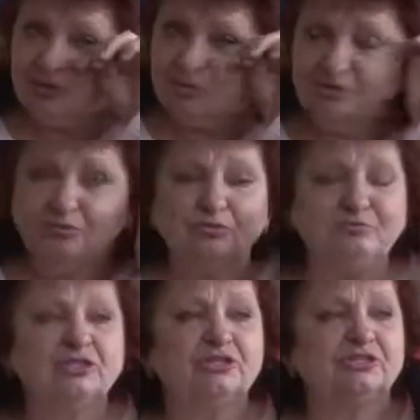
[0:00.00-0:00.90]
до
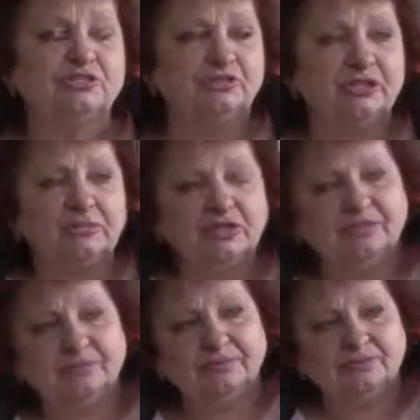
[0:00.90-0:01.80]
бомбоубежища утром
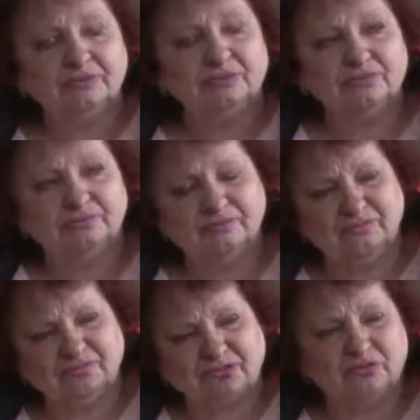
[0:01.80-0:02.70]
рано, 6,
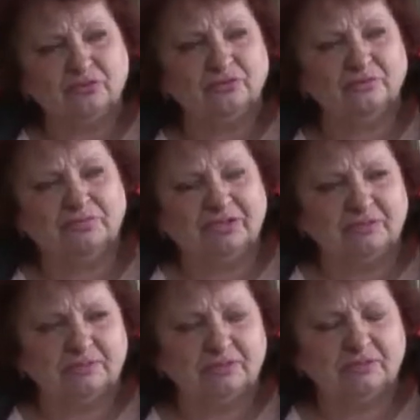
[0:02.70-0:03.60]
6,
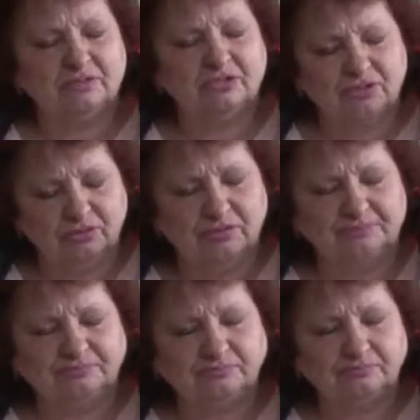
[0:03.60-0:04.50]
5, 6. Ой,